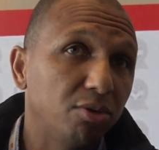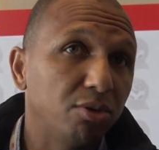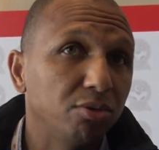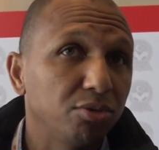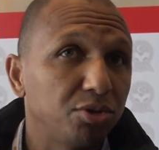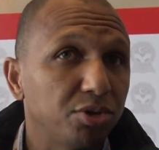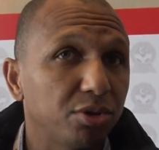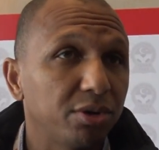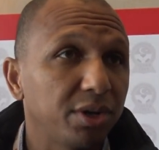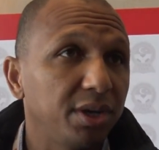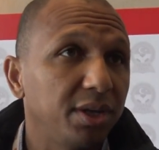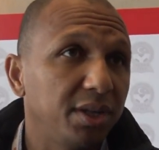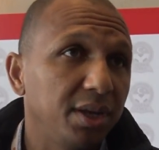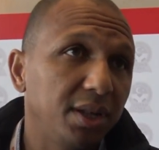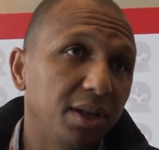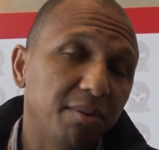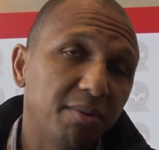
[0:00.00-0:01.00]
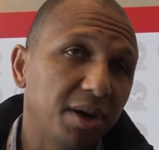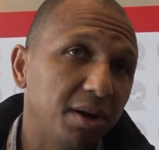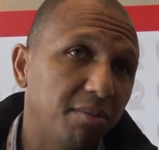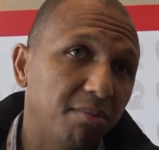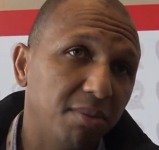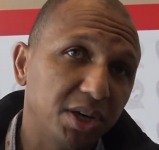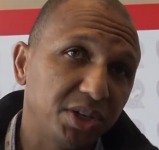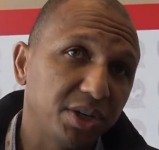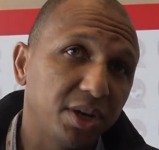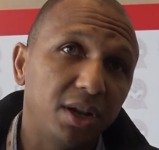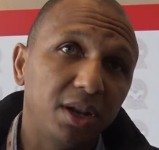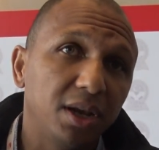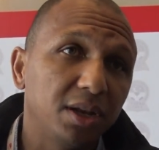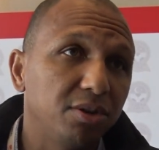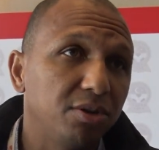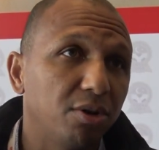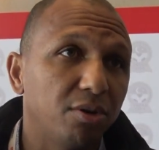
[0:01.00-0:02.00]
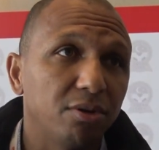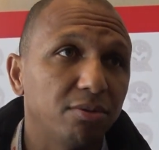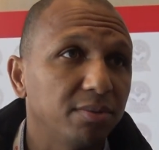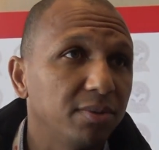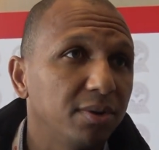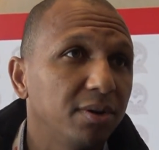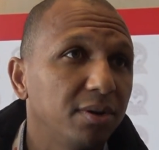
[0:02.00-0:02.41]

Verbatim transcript: durum çok iyi değil ama başarılar diyorum.